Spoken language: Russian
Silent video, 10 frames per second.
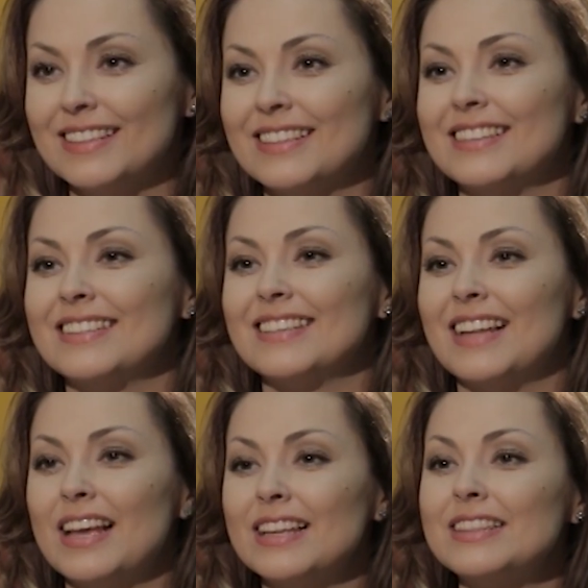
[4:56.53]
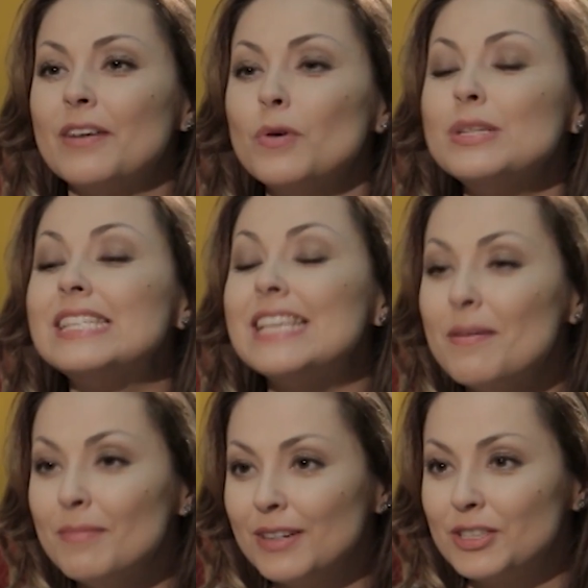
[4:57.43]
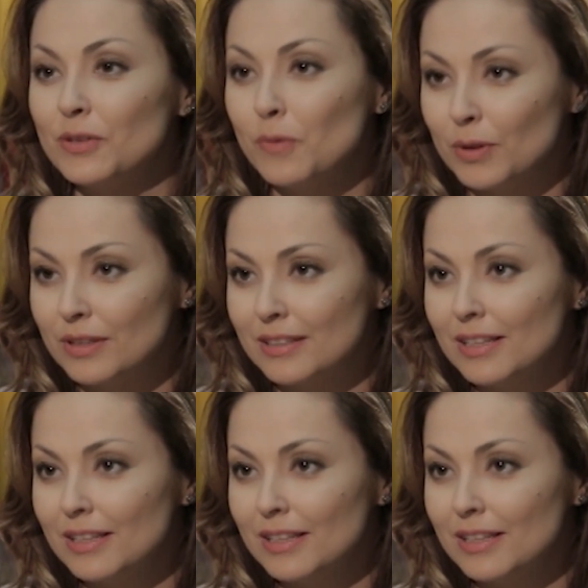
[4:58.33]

Костя доходяшка. Итого семь животных,